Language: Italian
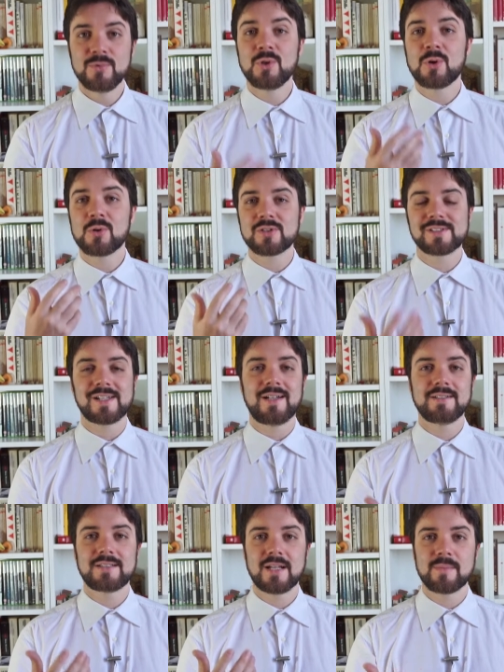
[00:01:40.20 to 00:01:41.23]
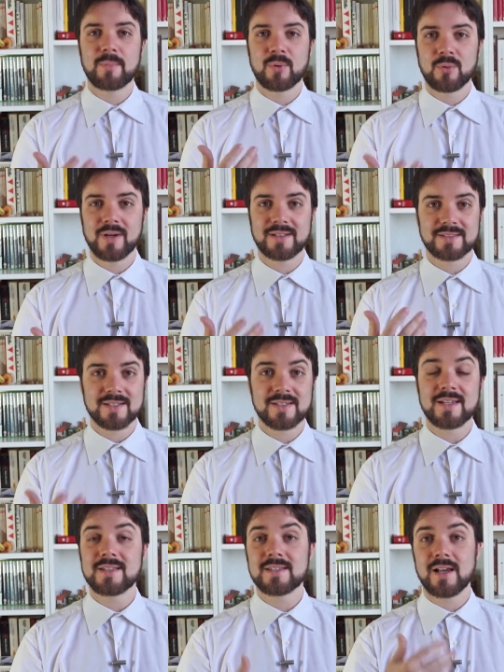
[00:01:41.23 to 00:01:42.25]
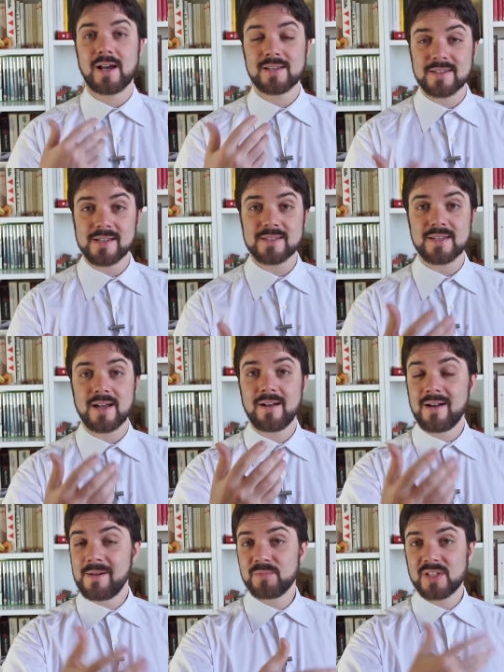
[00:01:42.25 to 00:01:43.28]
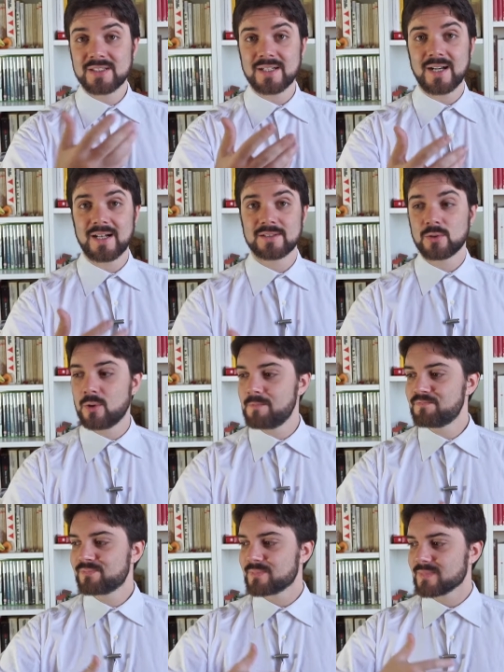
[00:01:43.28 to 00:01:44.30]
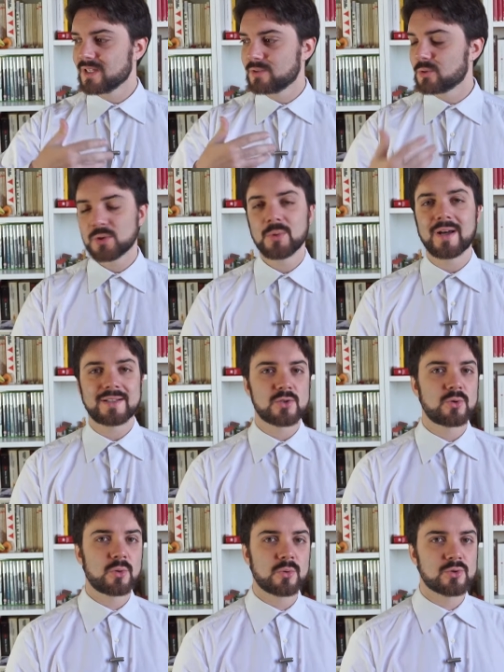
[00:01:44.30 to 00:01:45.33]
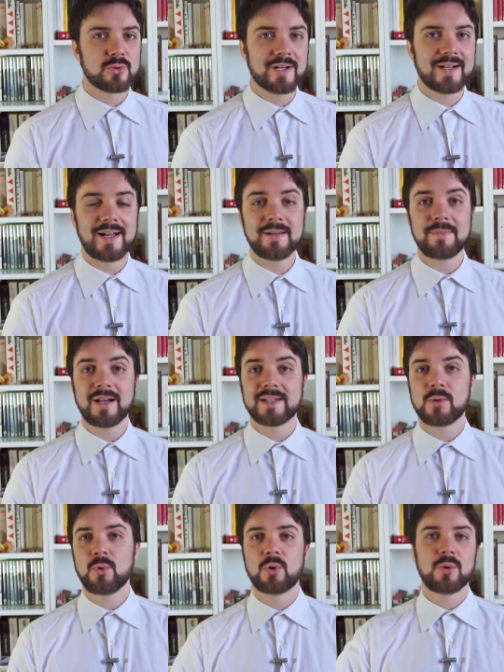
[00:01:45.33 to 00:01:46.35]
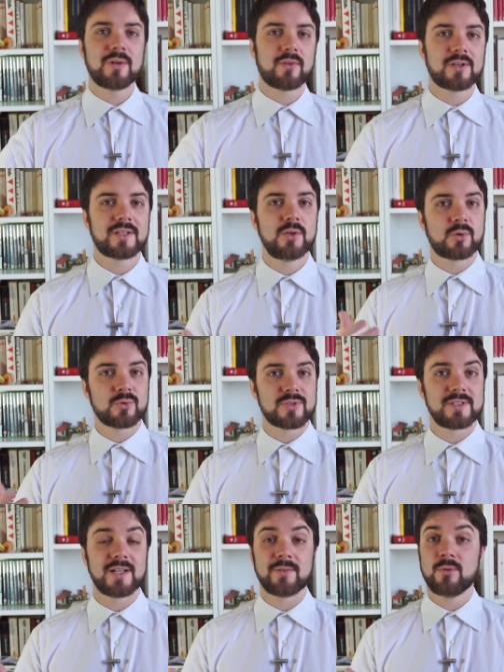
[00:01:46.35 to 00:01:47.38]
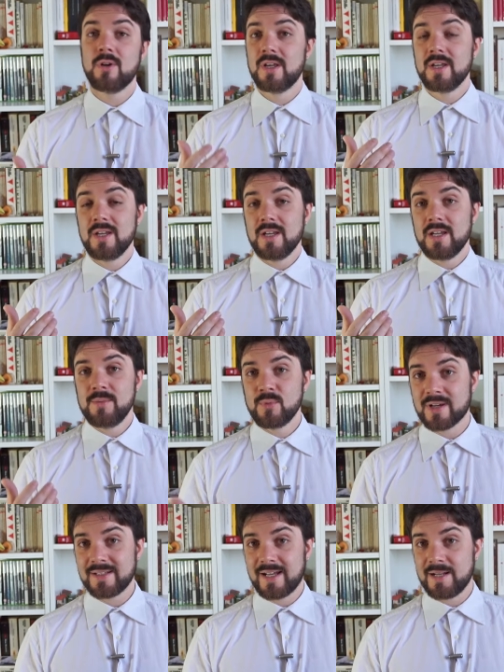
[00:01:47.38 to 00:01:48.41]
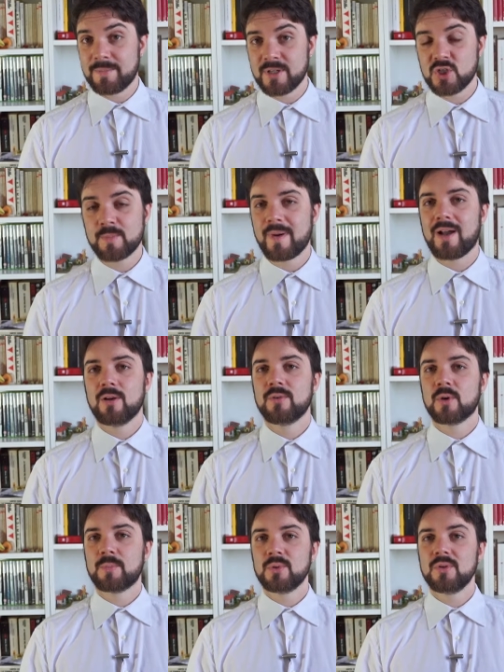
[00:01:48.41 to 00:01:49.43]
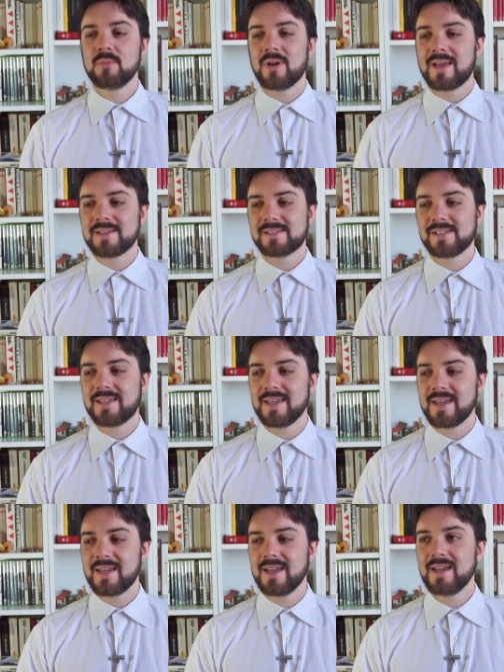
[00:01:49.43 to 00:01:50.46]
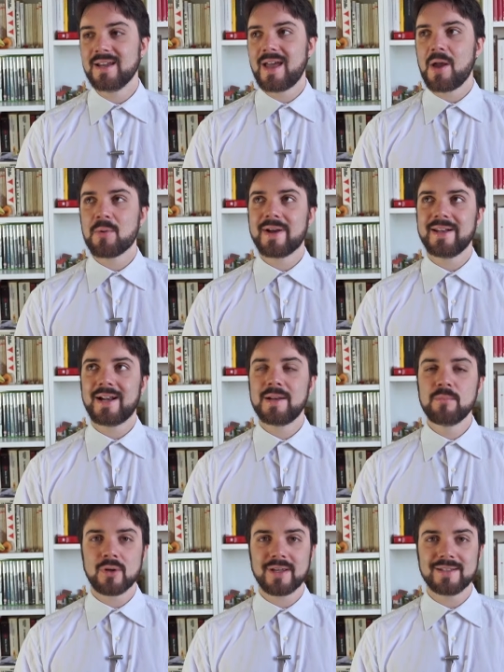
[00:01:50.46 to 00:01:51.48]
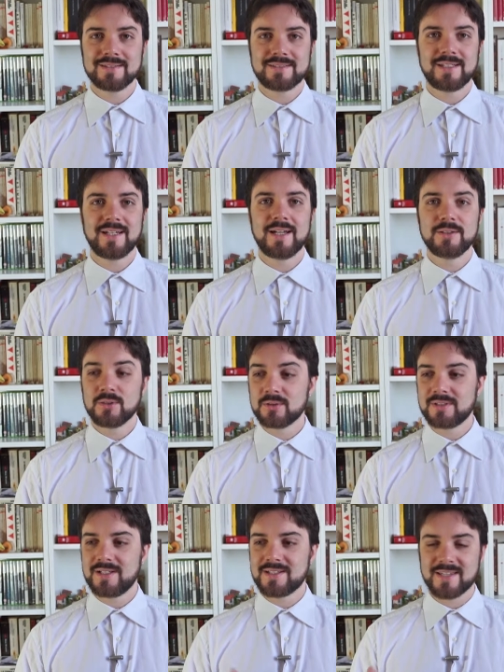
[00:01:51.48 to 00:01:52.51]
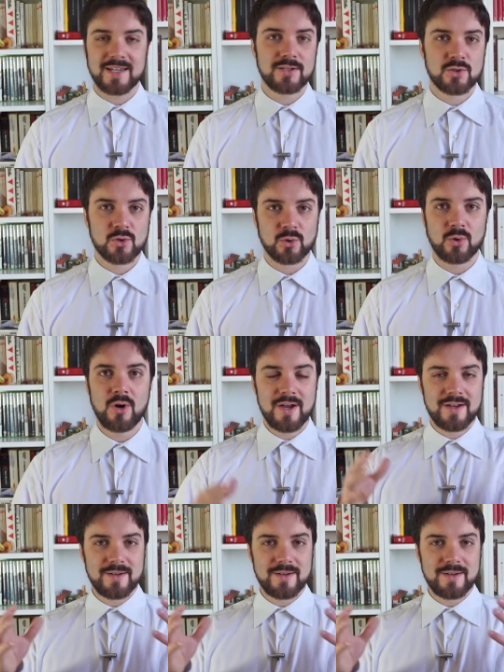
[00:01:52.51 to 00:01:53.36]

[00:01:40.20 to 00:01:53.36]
nonostante la mia prolungata assenza, assenza che tra l'altro mm, non riguarda solo questo canale, ma anche quello che una volta io consideravo il mio canale principale, ovvero Opinioni Moleste, che è un canale morente non nel senso